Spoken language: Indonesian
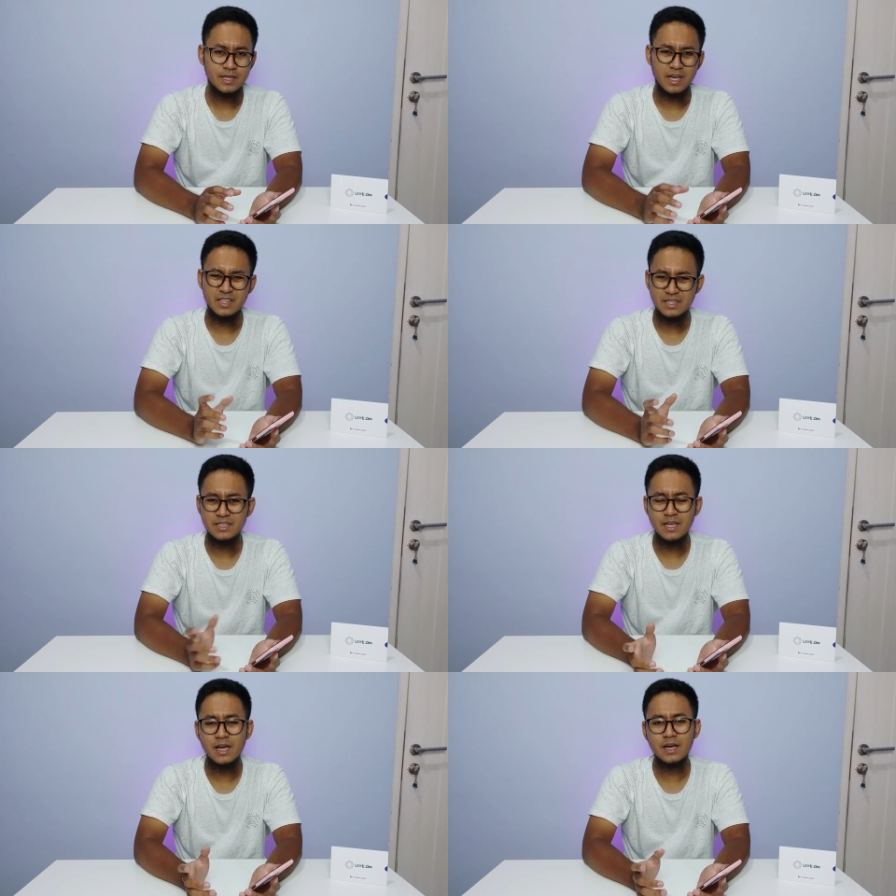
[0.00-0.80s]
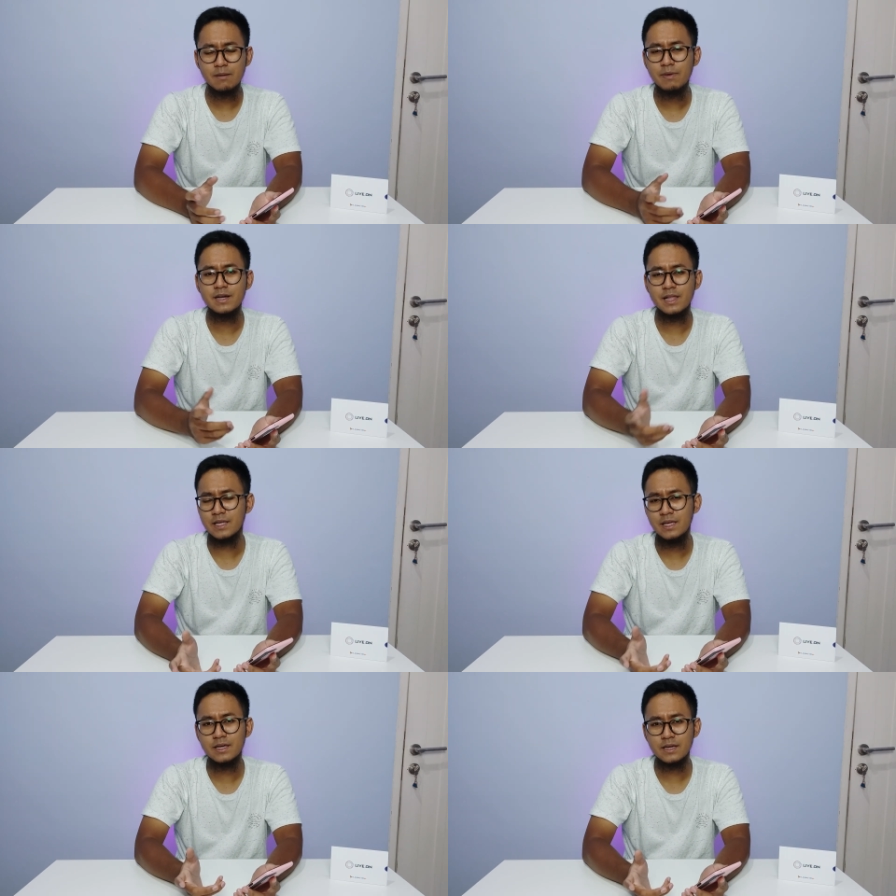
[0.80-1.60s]
ya intinya kembali
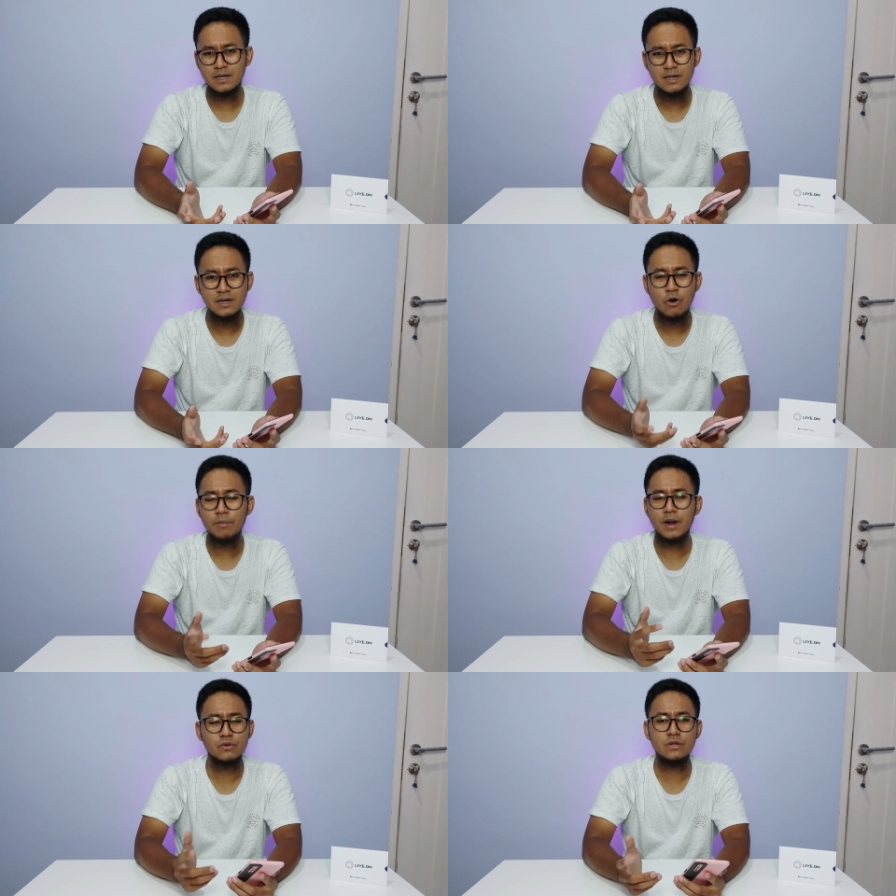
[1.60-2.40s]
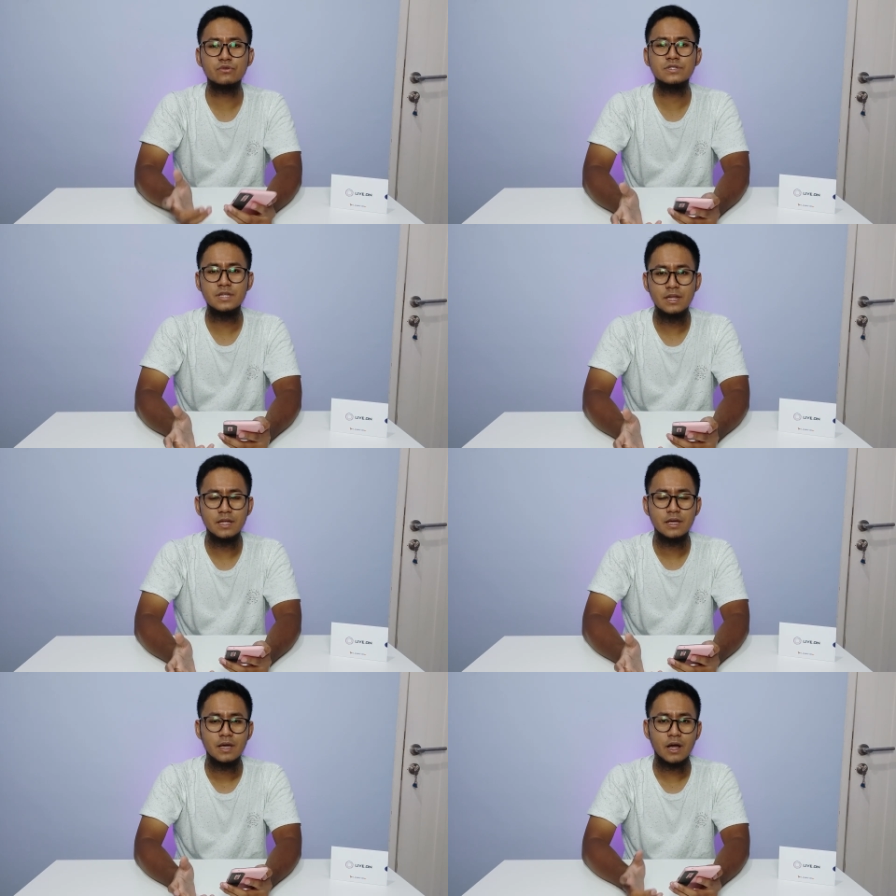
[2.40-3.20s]
lagi ke operator itu
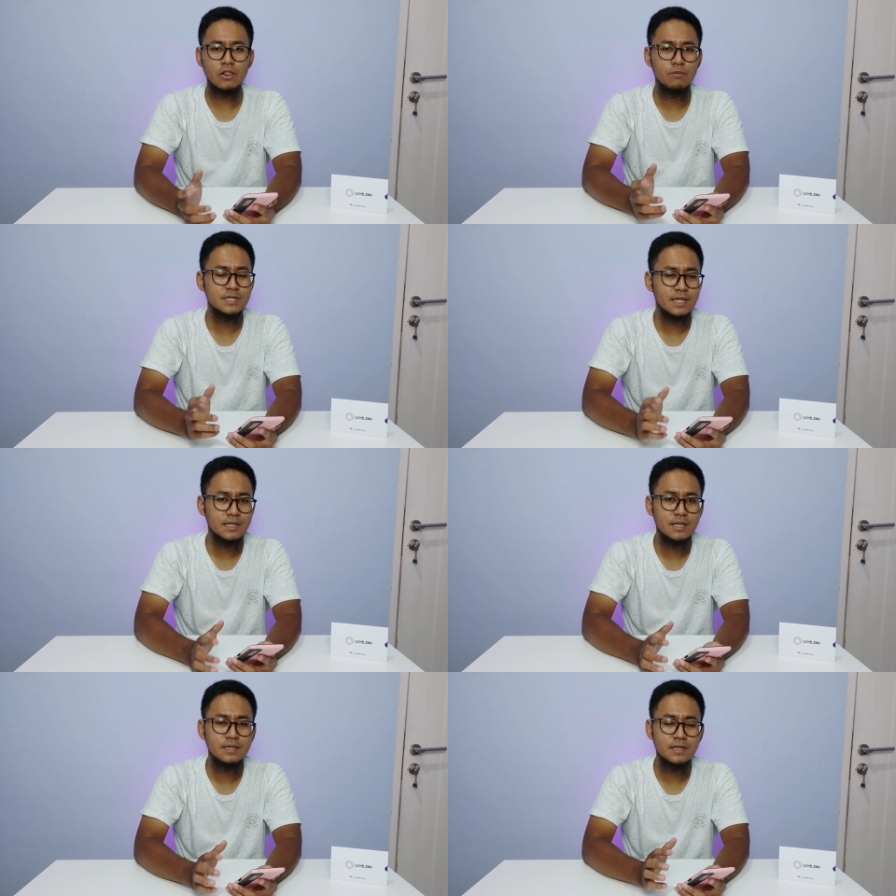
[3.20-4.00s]
sendiri kalau misalnya